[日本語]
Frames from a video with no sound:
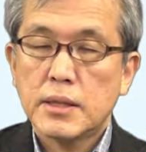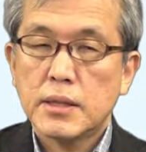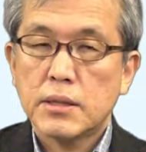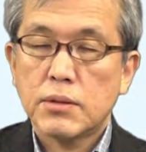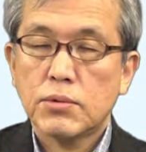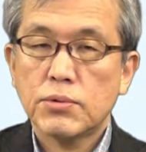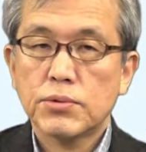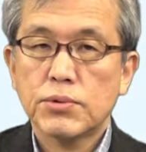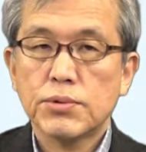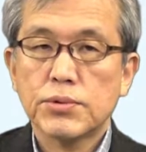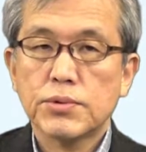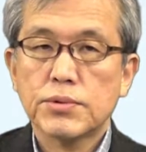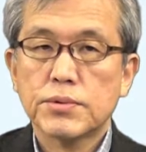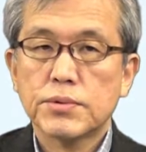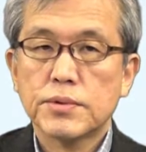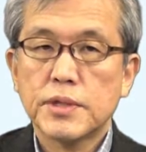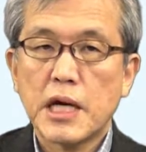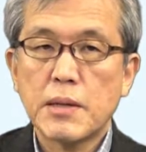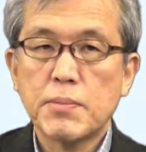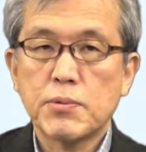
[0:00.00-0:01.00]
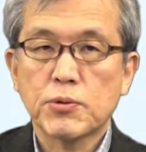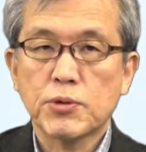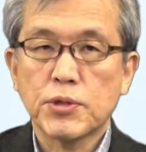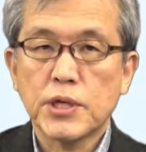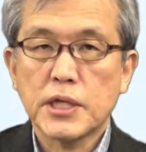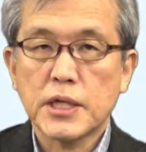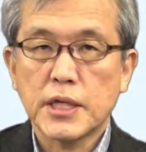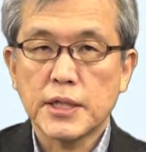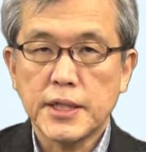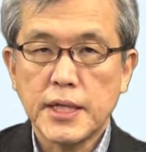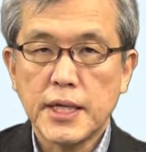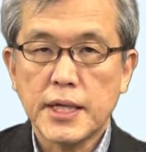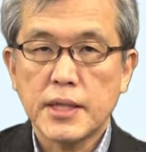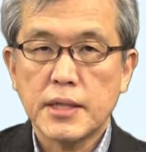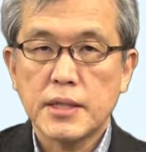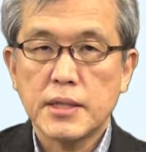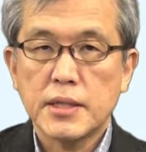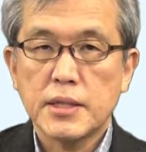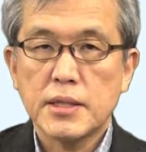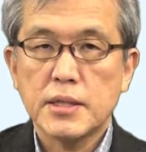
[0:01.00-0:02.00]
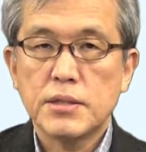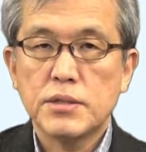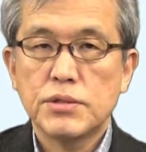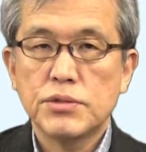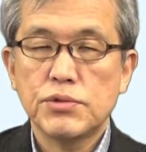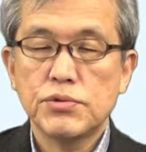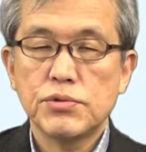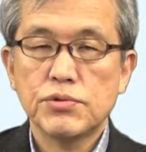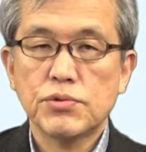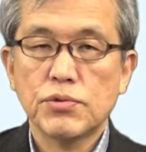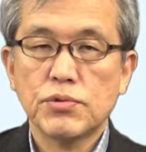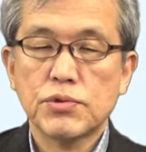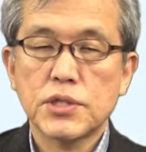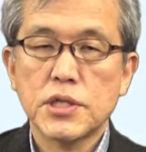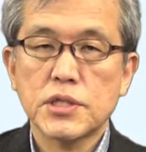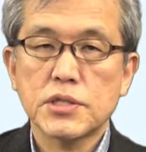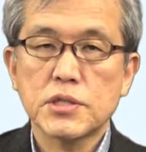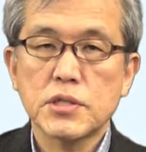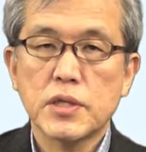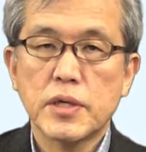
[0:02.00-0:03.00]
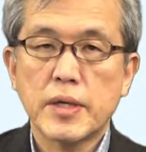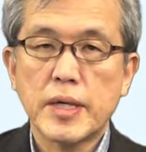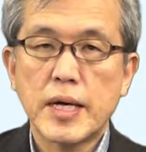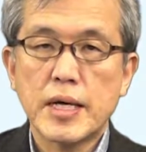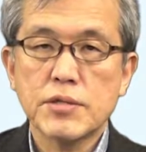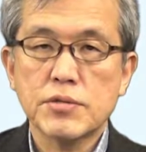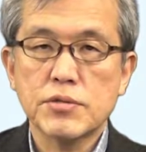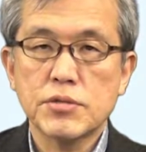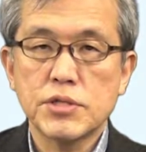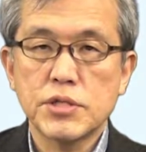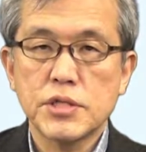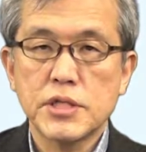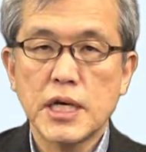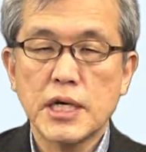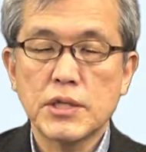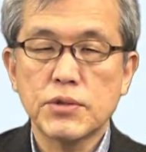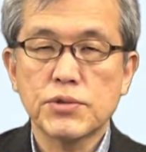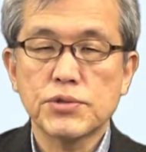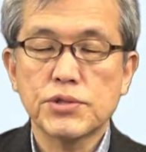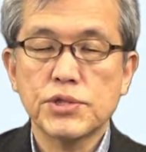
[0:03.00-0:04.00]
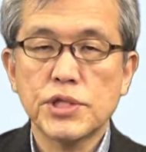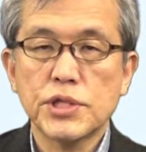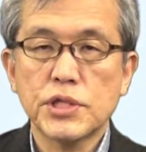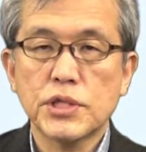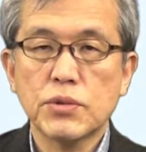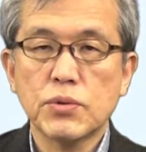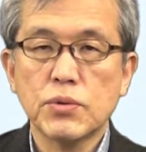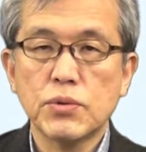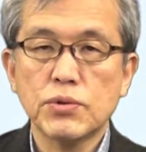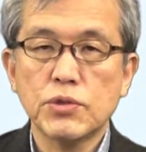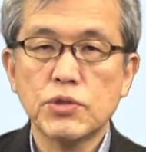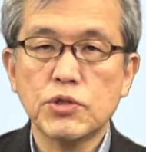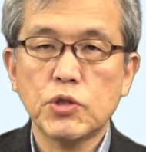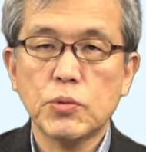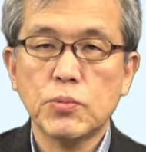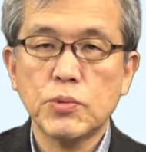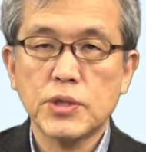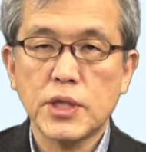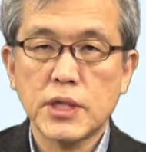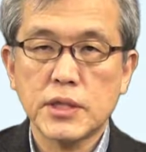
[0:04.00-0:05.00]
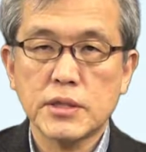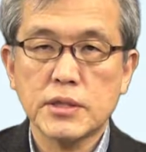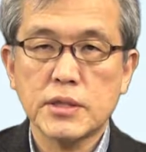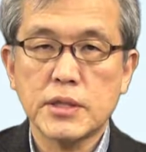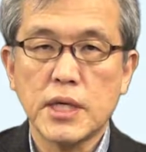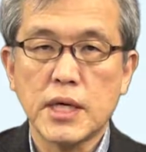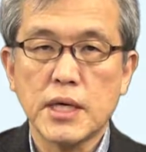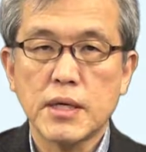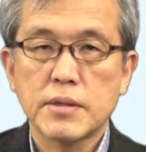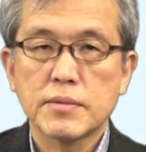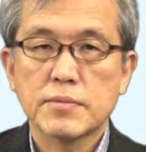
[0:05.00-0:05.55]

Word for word: このタイプの中で従属説の表す事態の進行に伴って